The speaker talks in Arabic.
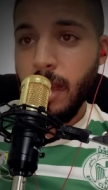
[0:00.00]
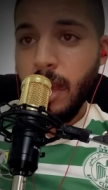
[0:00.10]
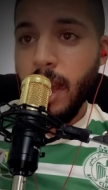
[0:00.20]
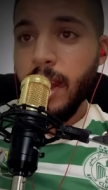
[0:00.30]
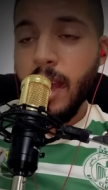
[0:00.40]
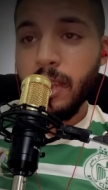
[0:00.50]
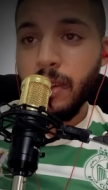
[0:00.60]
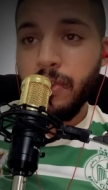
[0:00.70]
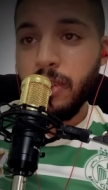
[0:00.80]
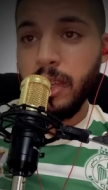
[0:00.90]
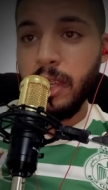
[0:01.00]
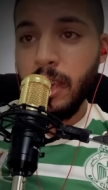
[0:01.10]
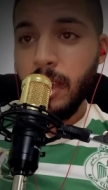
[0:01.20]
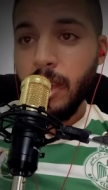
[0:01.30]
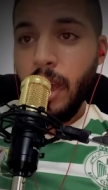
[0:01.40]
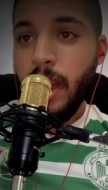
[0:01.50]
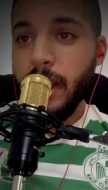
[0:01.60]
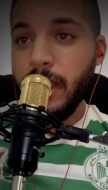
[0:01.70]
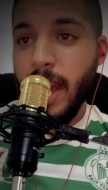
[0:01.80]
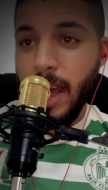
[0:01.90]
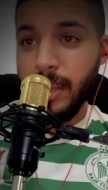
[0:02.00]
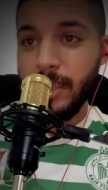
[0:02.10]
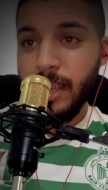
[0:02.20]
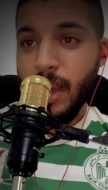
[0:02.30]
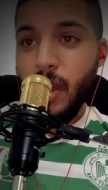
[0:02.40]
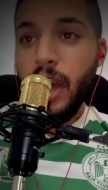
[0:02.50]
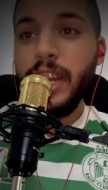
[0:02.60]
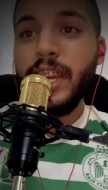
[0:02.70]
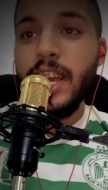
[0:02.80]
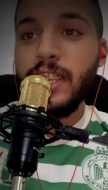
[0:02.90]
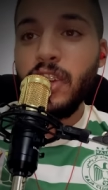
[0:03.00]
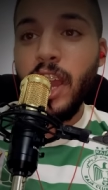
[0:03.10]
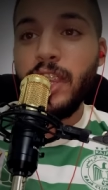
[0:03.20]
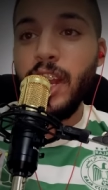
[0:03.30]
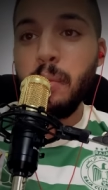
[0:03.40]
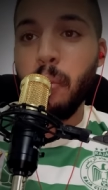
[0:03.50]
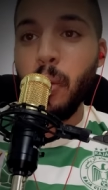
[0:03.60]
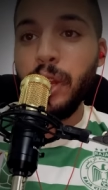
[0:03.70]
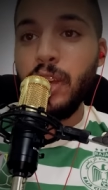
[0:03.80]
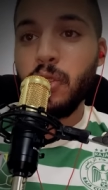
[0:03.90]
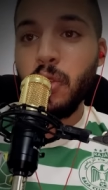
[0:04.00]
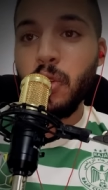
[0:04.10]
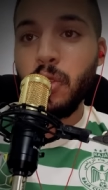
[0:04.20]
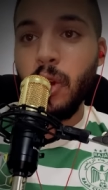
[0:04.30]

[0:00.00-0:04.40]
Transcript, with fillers: علاش خفتي حركاس حركاس اش غيدير لي بوكريش شو شو شو